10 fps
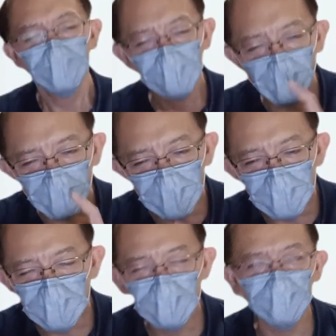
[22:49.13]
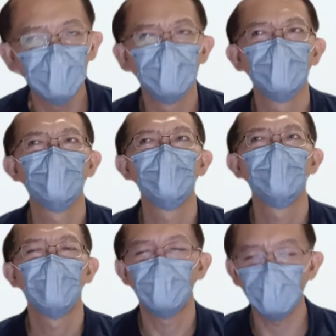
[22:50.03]
但是
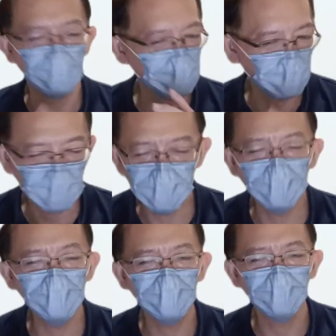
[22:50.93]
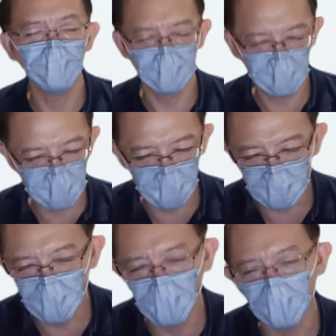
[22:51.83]
好学生啊，经常
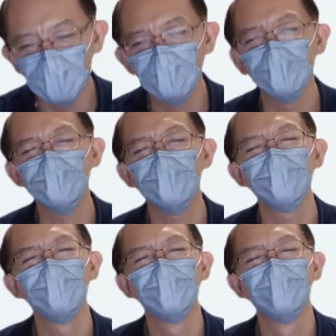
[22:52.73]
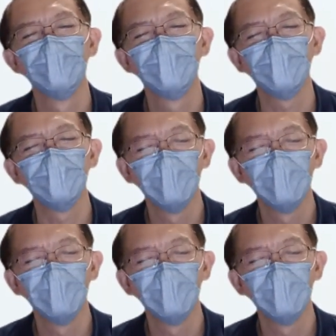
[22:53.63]
是好学生。啊，